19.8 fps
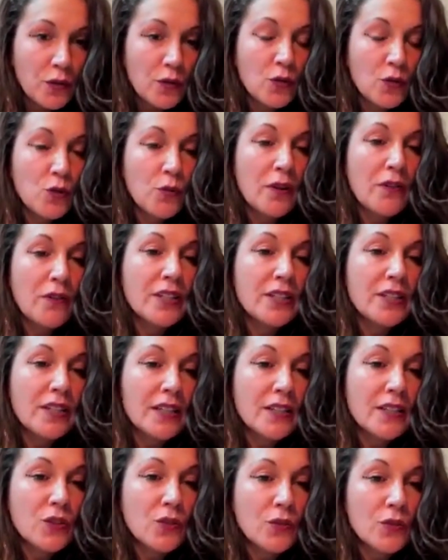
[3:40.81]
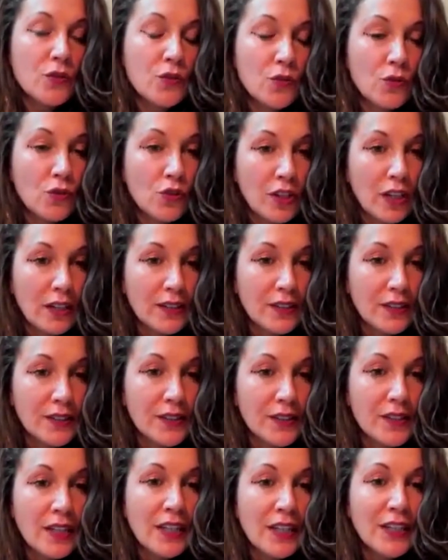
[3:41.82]
einem Hyperventilationszustand
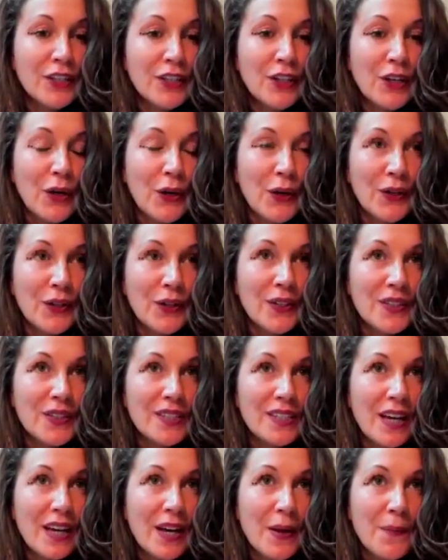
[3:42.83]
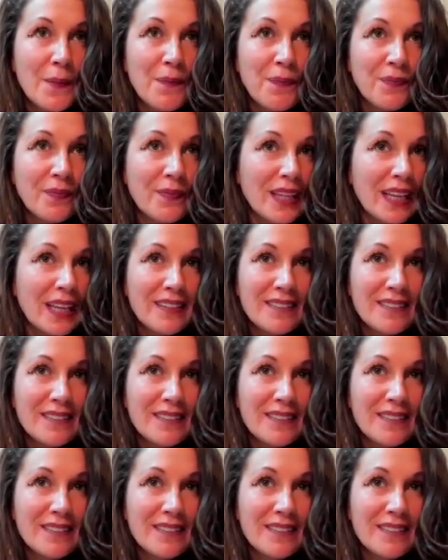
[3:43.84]
ist. Und ähm,